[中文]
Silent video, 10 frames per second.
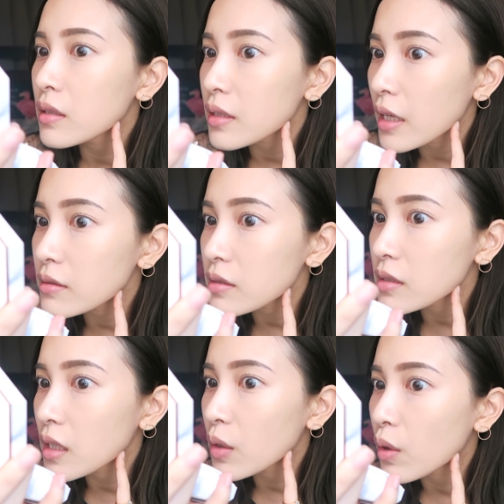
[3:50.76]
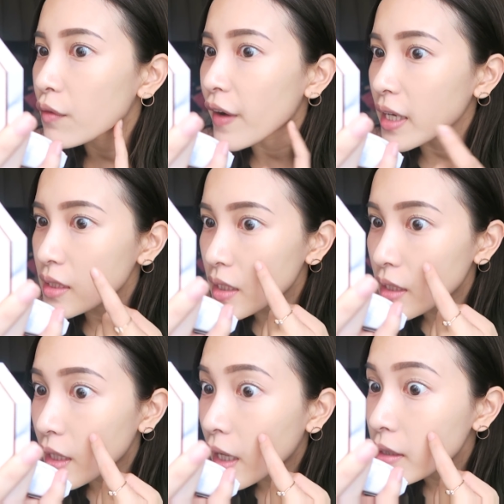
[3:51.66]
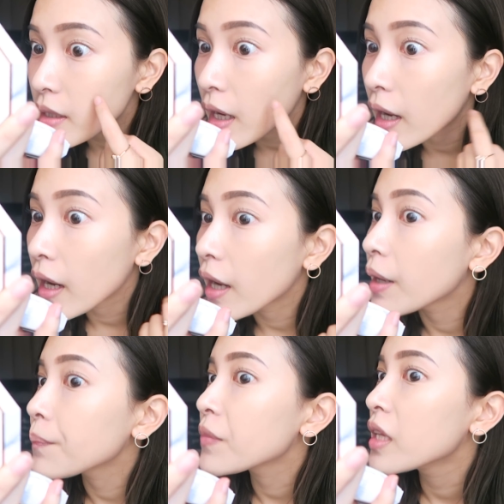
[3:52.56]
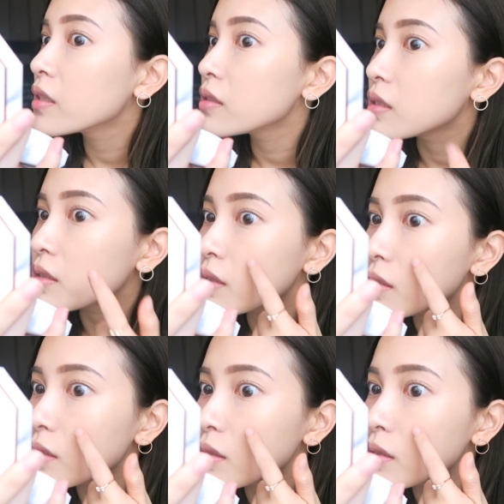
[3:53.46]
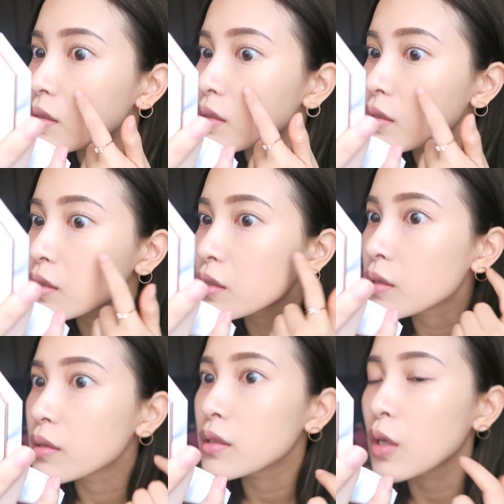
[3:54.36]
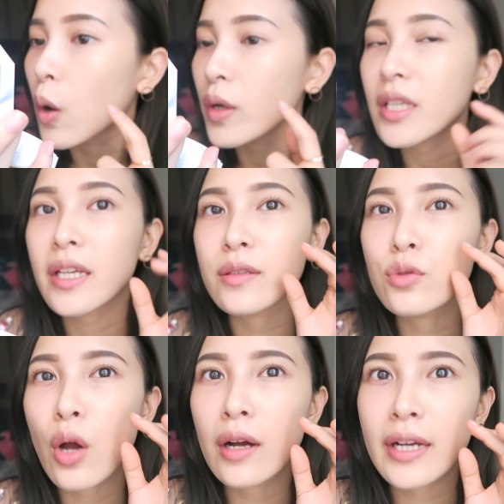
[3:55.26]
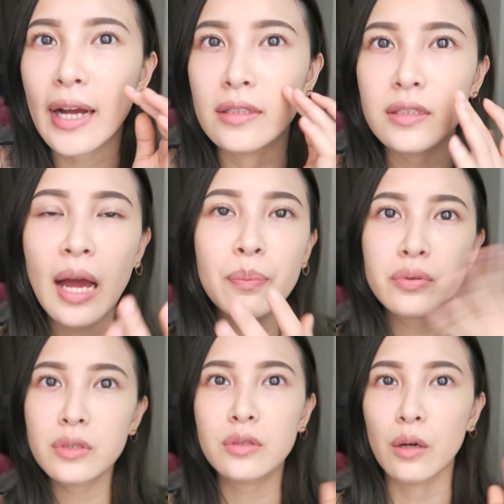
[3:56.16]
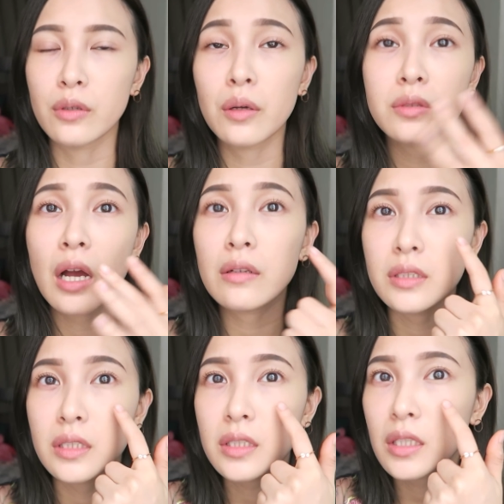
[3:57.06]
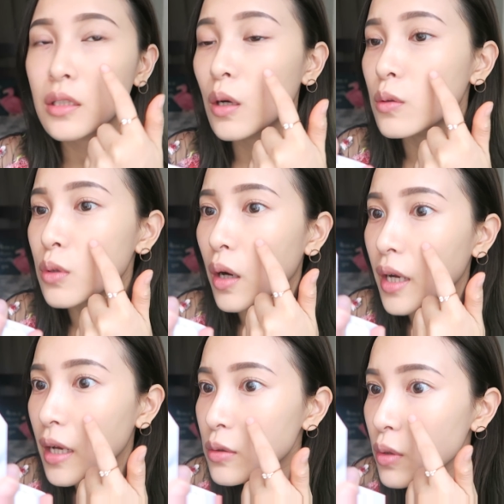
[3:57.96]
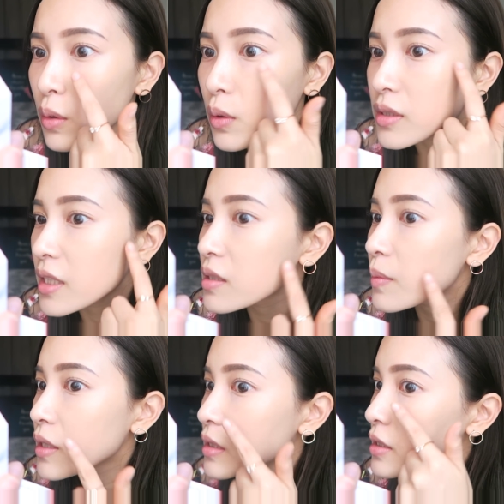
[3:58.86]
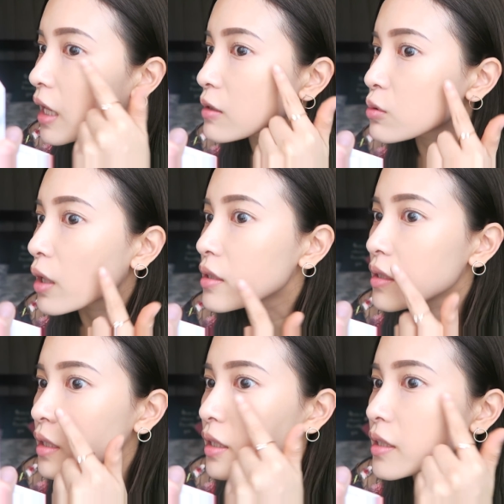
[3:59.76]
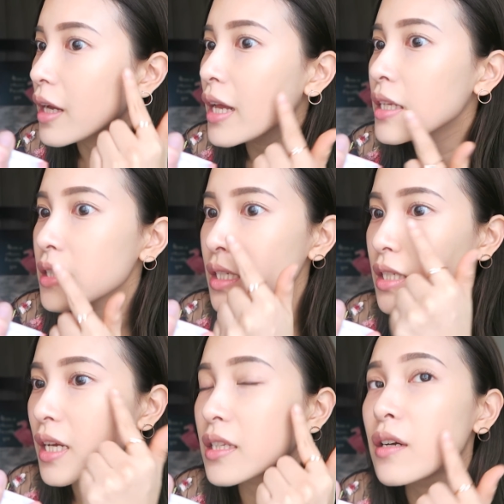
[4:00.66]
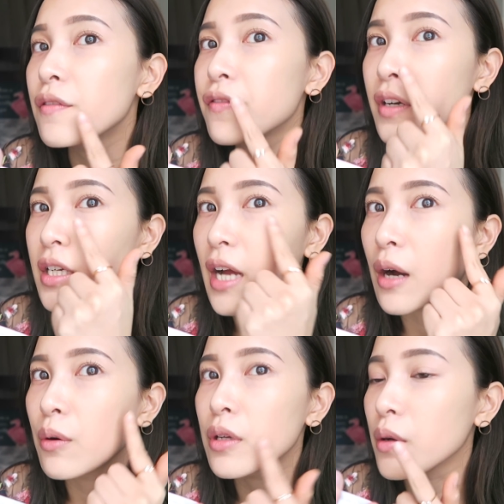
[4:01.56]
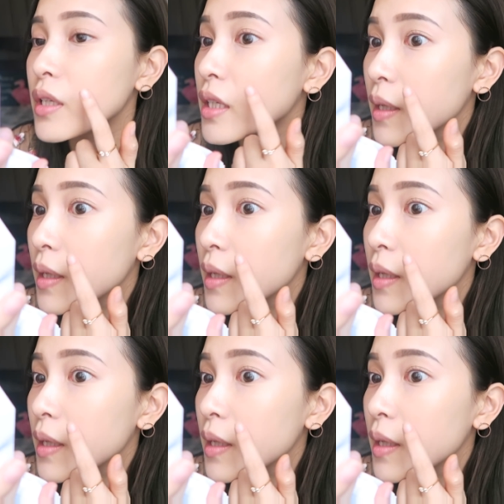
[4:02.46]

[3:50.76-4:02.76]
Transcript: 但是呢，我发现呢，它。其实是有一点妆感的，它不是走那种超级清透妆感，所以我在这边上妆的那个气垫那个粉感会有一点